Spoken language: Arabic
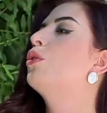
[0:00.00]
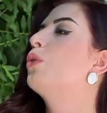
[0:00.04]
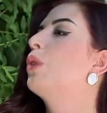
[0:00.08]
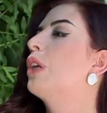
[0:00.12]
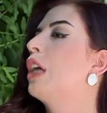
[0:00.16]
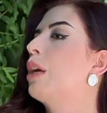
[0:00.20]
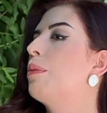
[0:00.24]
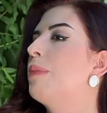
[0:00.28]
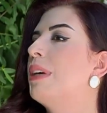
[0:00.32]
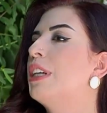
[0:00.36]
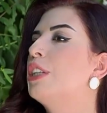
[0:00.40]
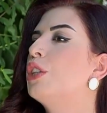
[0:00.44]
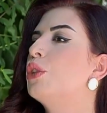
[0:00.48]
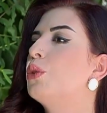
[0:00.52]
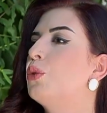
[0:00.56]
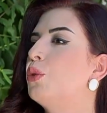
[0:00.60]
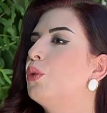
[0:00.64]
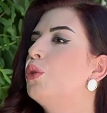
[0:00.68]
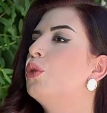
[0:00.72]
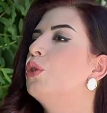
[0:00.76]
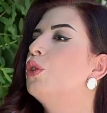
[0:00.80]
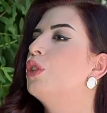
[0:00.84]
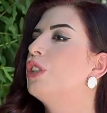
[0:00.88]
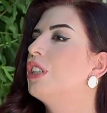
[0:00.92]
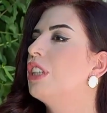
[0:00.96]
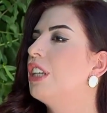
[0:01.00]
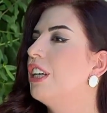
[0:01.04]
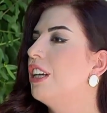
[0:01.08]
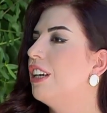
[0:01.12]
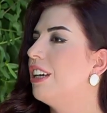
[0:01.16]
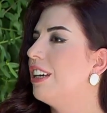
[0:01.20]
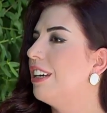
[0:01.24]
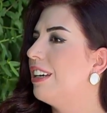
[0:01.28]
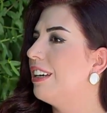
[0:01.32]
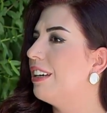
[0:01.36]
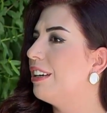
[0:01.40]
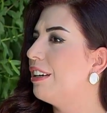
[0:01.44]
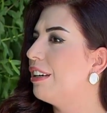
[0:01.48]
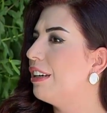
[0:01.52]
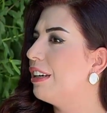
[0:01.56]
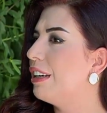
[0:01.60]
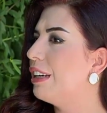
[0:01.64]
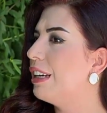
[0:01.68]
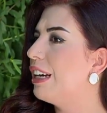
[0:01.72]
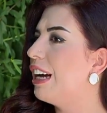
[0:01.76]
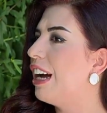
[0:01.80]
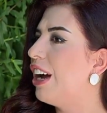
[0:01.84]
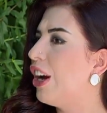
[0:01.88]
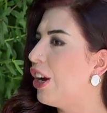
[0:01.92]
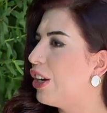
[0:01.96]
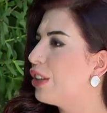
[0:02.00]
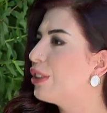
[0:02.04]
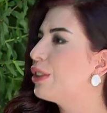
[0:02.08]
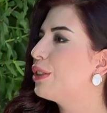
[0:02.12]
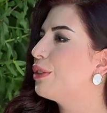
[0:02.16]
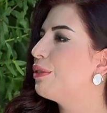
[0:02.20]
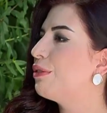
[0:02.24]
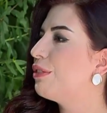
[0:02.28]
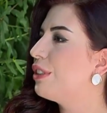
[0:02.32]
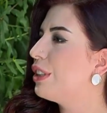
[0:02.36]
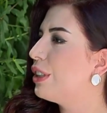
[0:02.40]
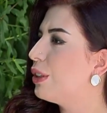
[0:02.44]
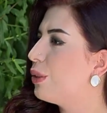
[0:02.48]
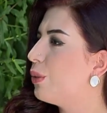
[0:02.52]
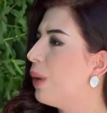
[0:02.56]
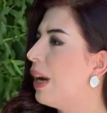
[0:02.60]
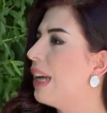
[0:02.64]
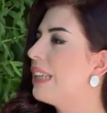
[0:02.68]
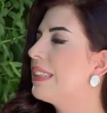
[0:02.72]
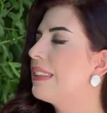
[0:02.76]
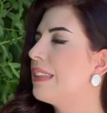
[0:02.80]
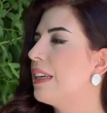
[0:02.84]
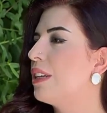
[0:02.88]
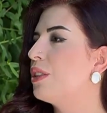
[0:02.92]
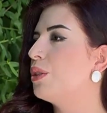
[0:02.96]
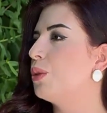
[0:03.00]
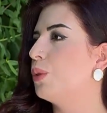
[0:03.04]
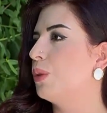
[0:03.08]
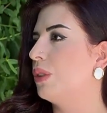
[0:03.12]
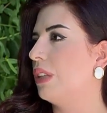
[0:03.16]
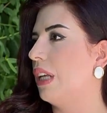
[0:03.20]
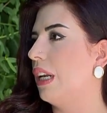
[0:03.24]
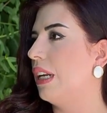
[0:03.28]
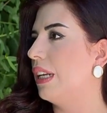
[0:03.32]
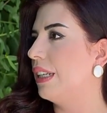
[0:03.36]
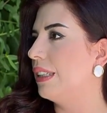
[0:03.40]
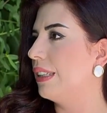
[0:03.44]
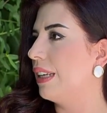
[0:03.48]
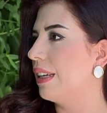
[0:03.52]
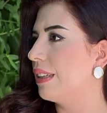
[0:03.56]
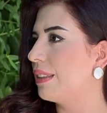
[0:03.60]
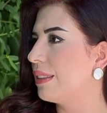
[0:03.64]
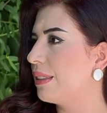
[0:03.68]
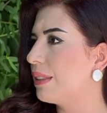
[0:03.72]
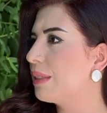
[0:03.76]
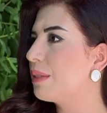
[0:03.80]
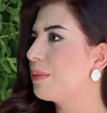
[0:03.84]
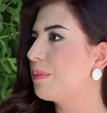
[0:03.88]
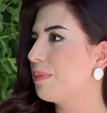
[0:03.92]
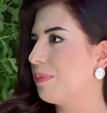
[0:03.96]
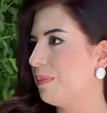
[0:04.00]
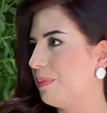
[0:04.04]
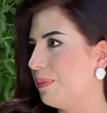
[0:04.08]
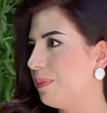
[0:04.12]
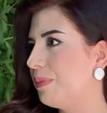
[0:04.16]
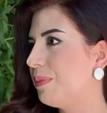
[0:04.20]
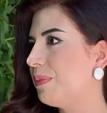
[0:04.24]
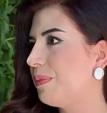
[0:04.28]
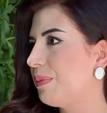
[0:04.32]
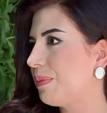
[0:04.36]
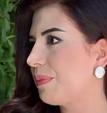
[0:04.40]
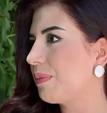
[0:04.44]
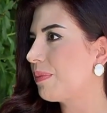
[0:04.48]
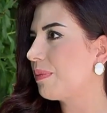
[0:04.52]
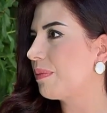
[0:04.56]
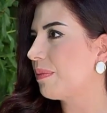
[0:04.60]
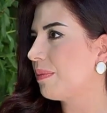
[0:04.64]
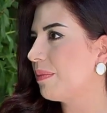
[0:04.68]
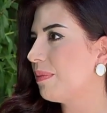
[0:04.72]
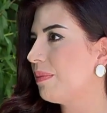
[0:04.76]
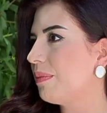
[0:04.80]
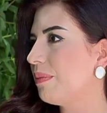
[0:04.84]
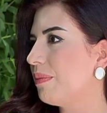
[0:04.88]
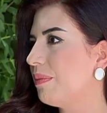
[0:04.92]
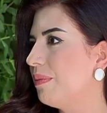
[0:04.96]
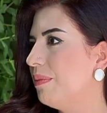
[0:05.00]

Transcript: انه كمان يكون آه عاطفي وحساس يوصل للناس لانه احساسك كثير عم